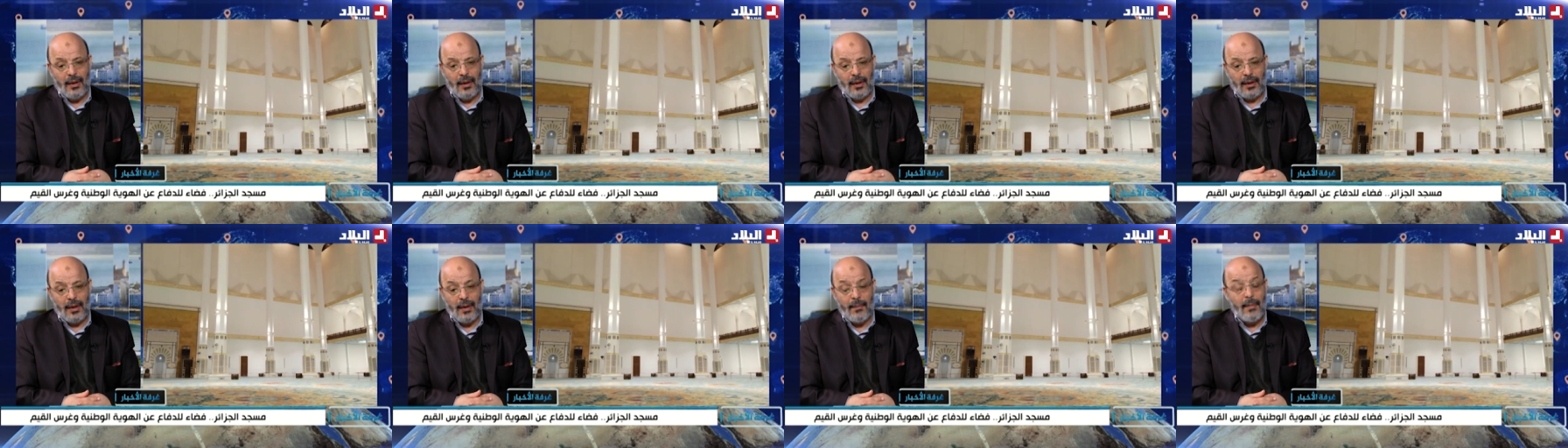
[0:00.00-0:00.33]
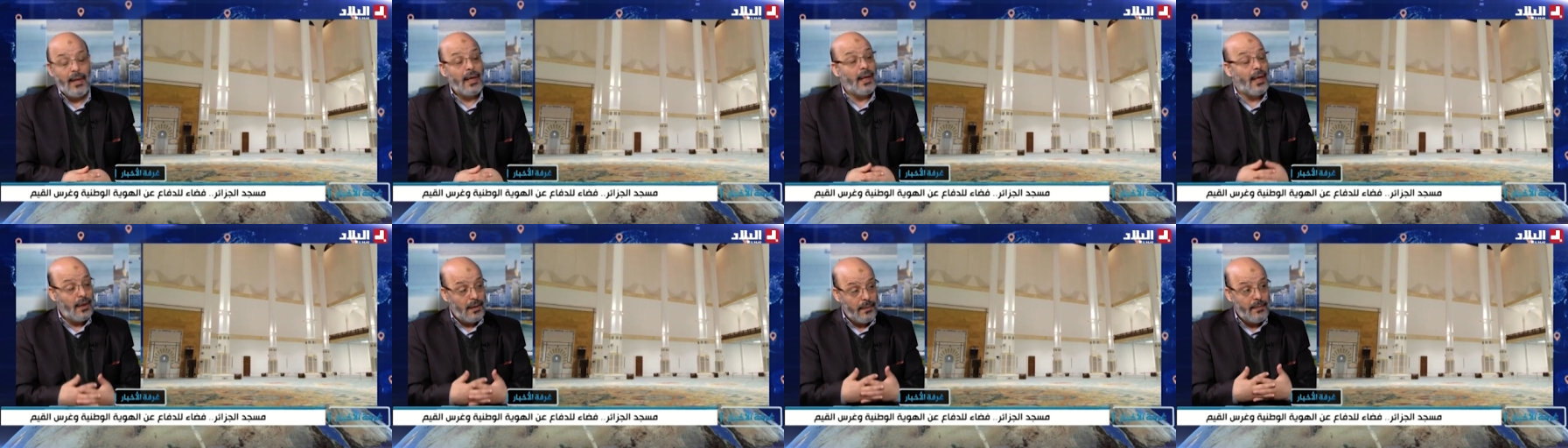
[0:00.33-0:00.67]
كما
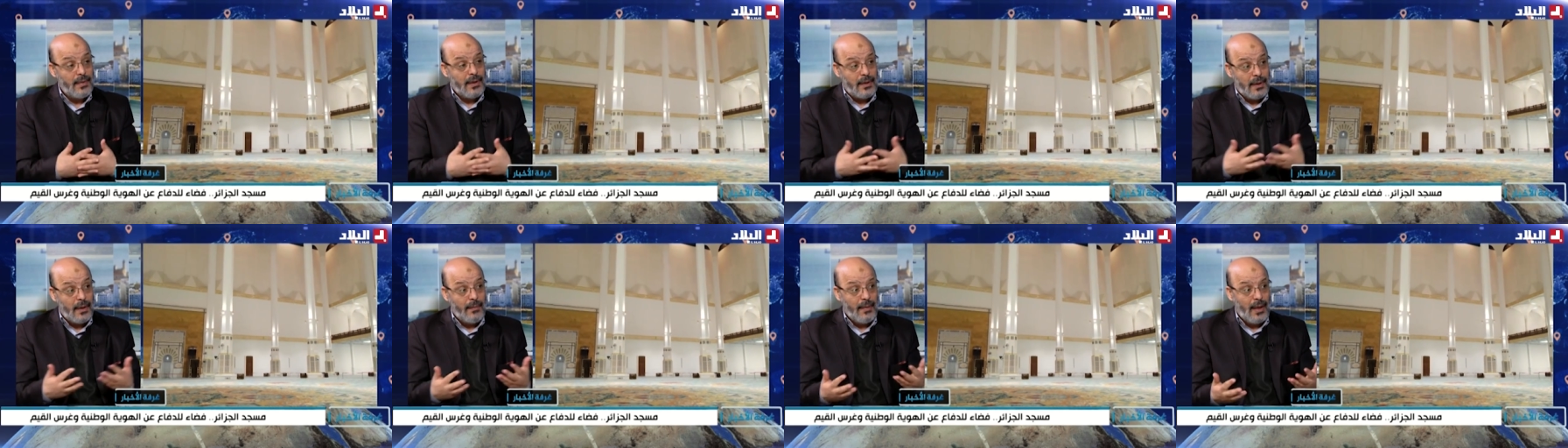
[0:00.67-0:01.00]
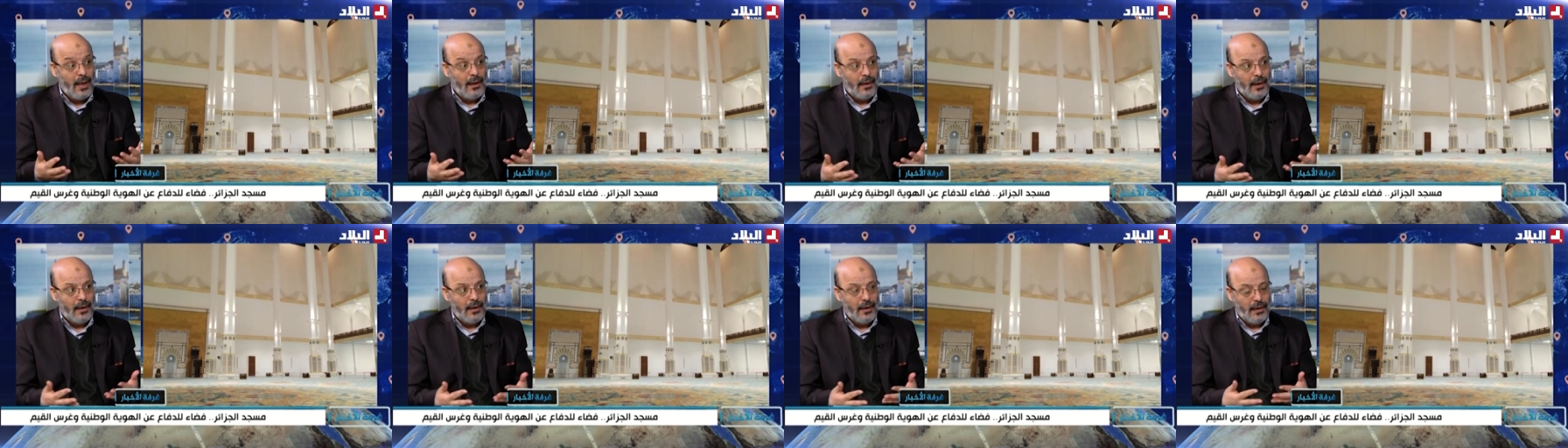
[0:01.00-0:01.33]
كانت من
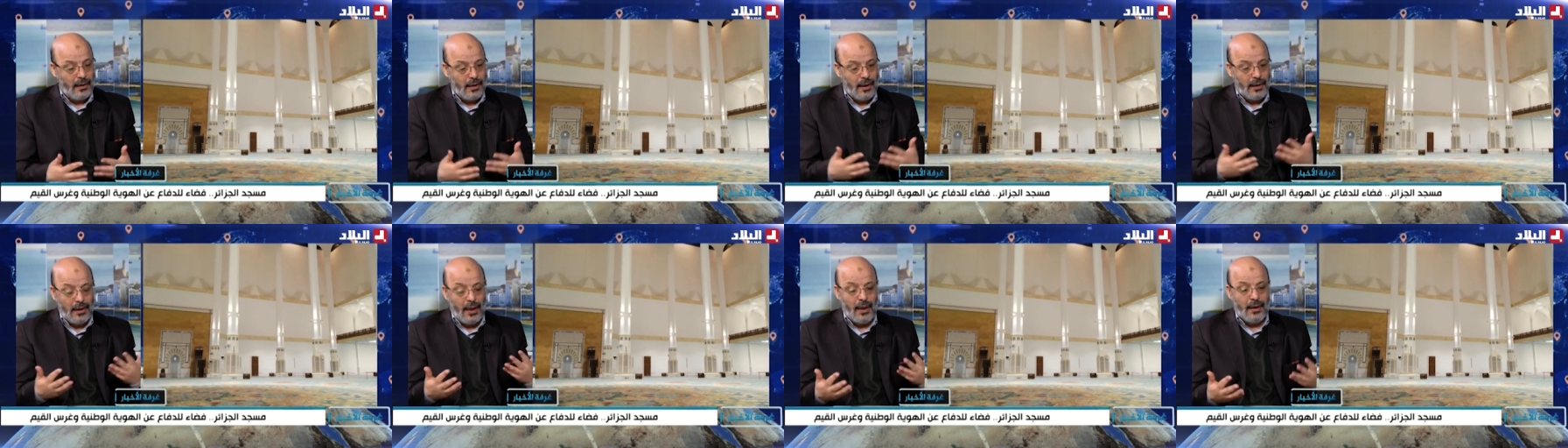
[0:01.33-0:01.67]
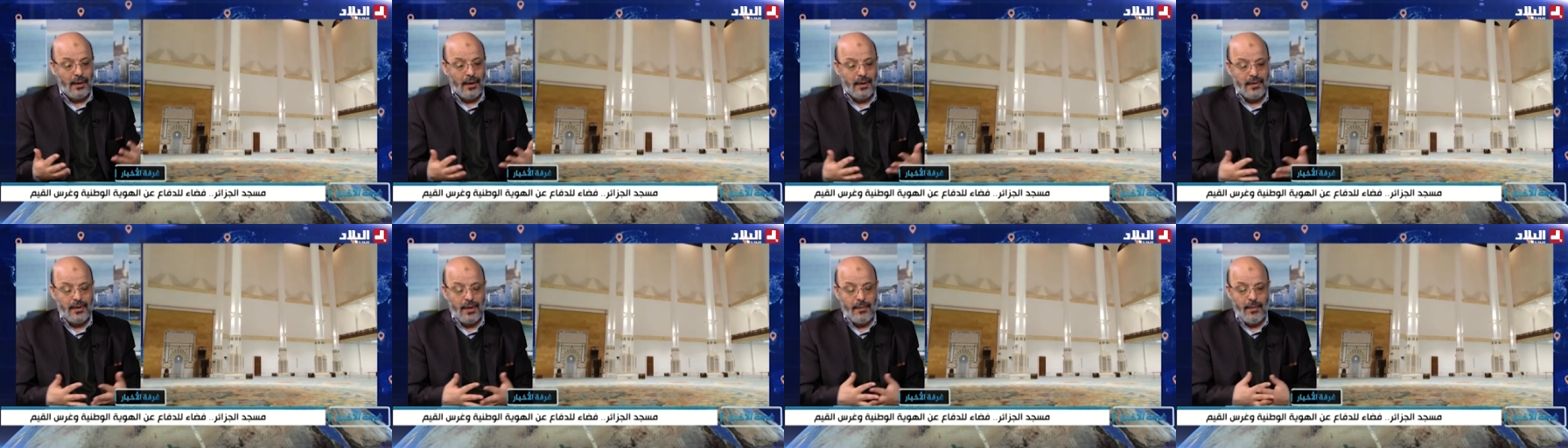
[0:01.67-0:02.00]
زمان يعني كانت
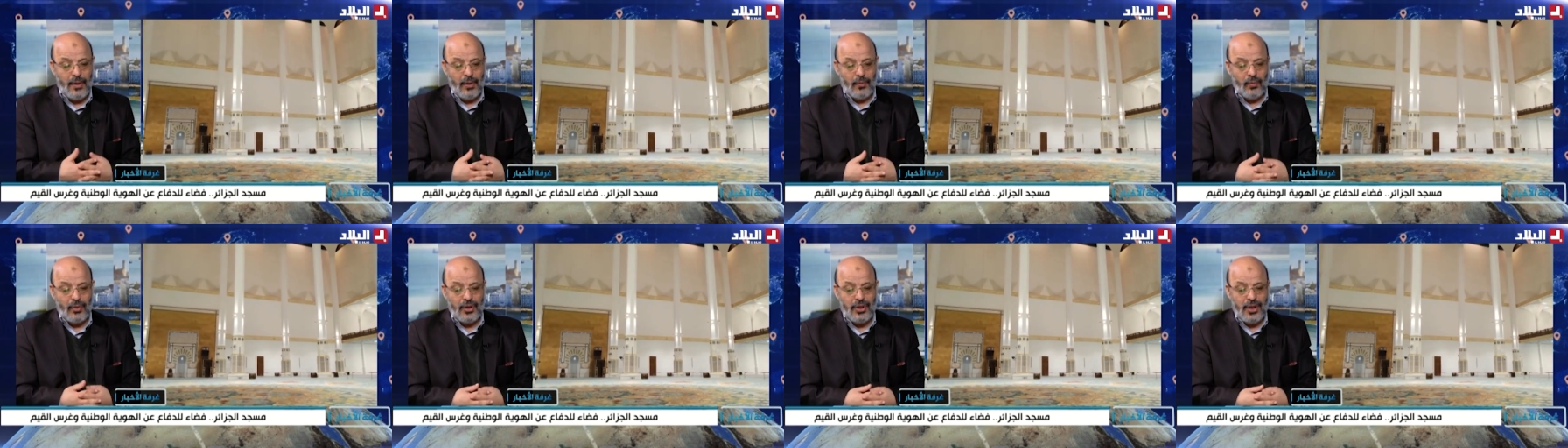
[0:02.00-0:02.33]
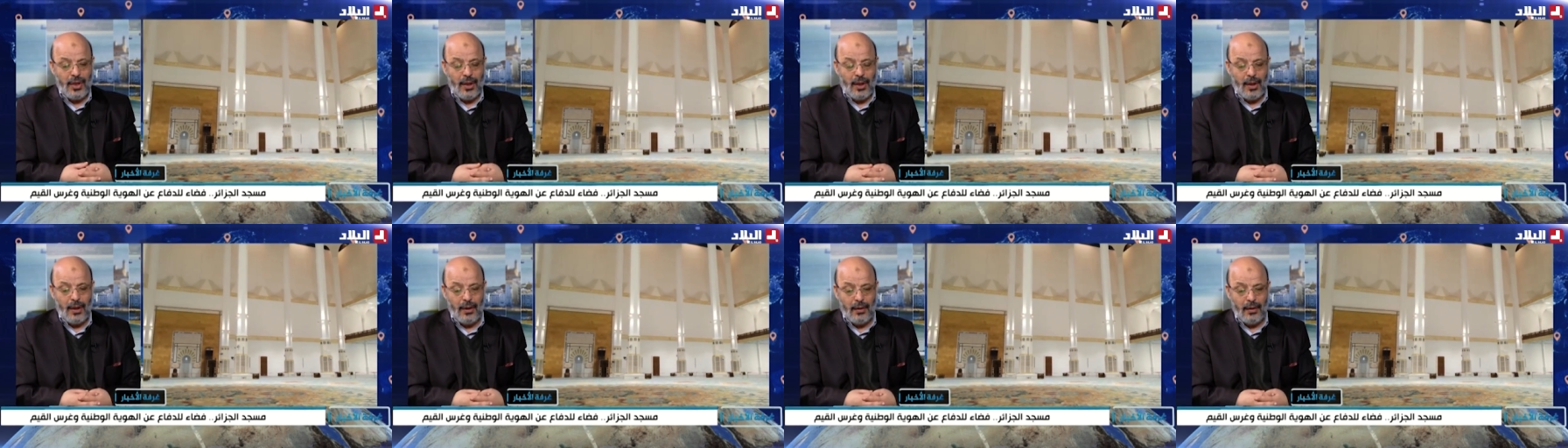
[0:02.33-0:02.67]
عندنا زمان
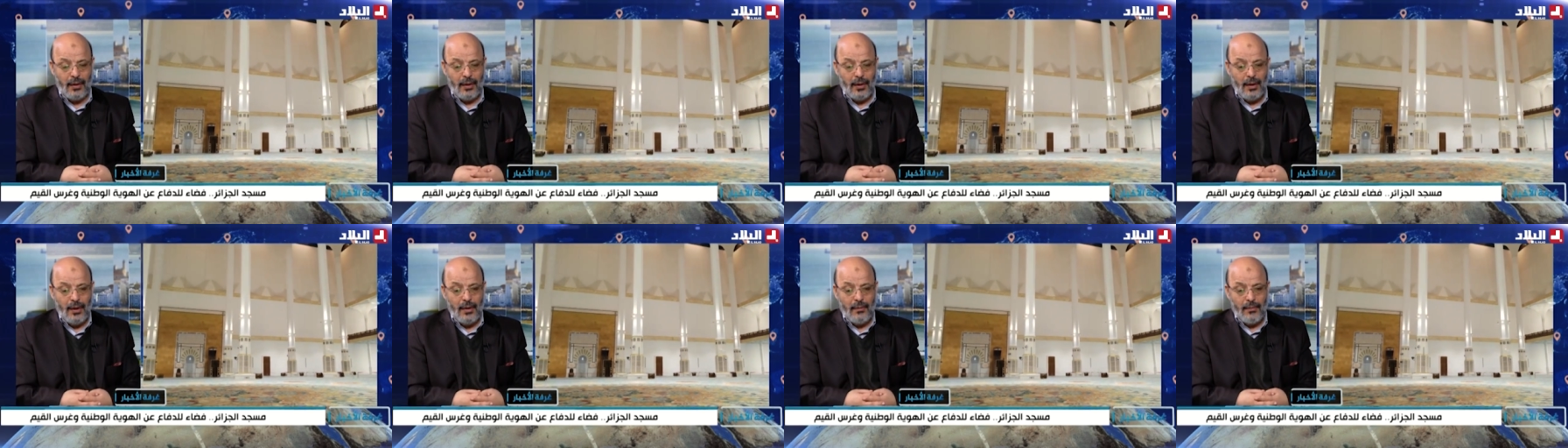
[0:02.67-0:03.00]
وجهه